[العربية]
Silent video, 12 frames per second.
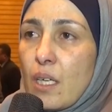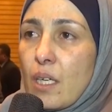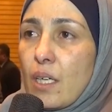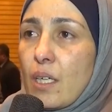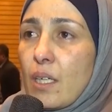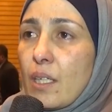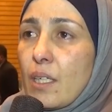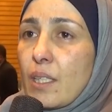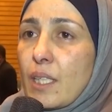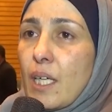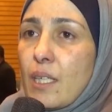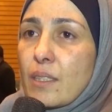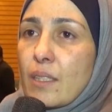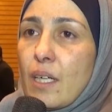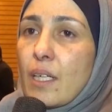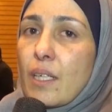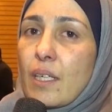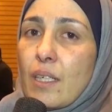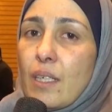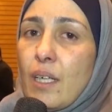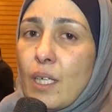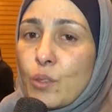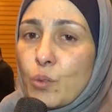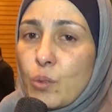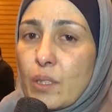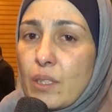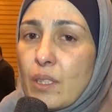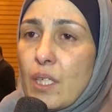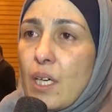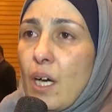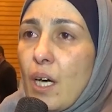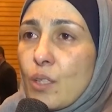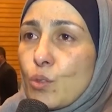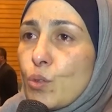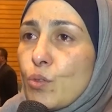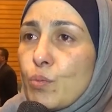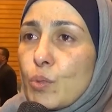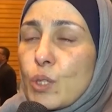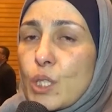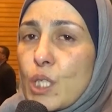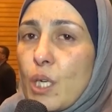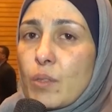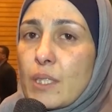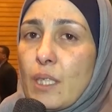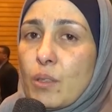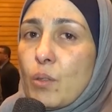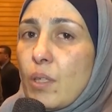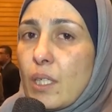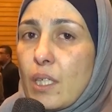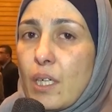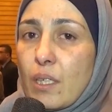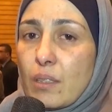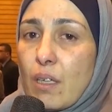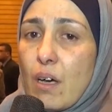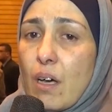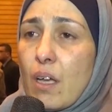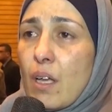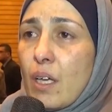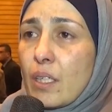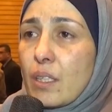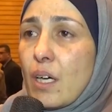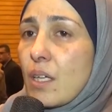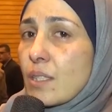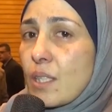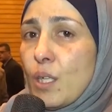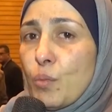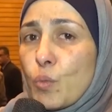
آه، كان اخ حنون عطوف متجاوز عن كل الاخطاء ناصح